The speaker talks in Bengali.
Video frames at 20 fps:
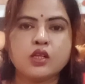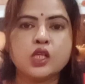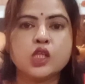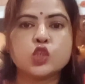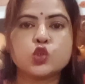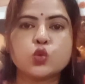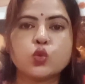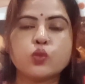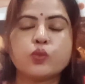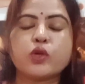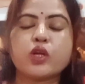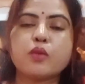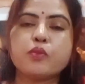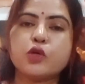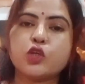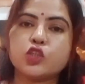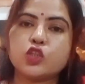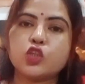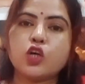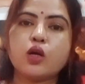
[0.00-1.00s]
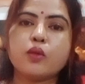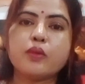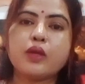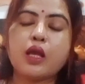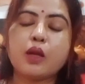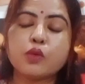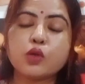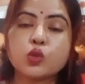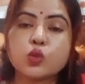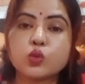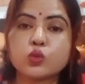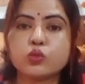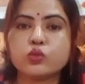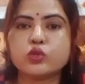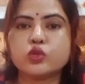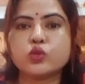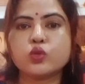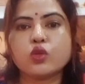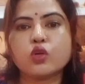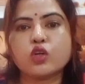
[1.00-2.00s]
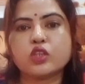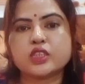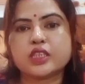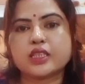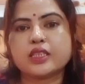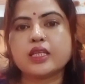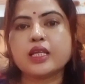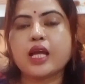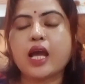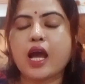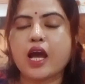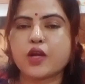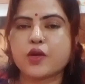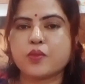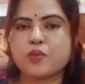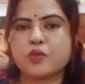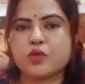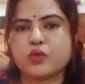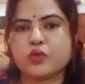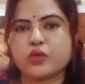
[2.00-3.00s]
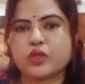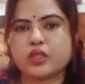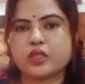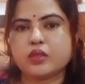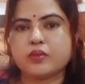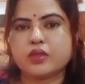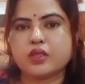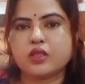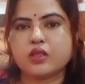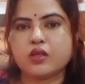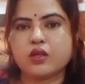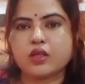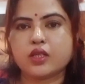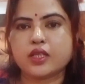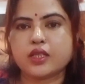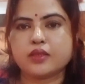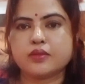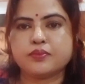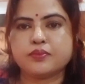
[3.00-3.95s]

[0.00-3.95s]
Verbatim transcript: চুল পড়া বন্ধ হবে এবং নতুন চুল গজাতে আরম্ভ করে দেবে ওকে